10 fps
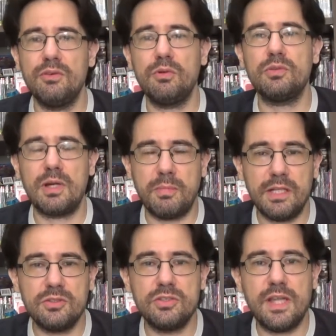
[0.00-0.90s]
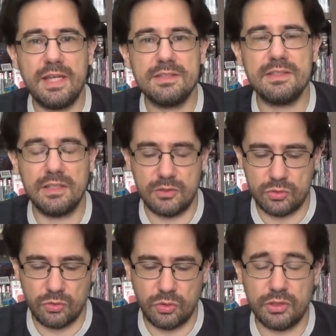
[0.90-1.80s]
Foi um trabalho de 10 anos
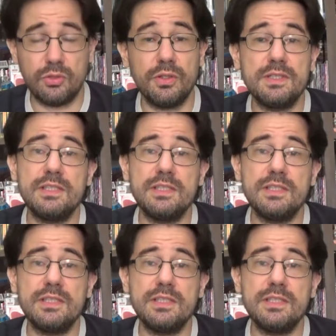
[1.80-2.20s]
do Tony Torres,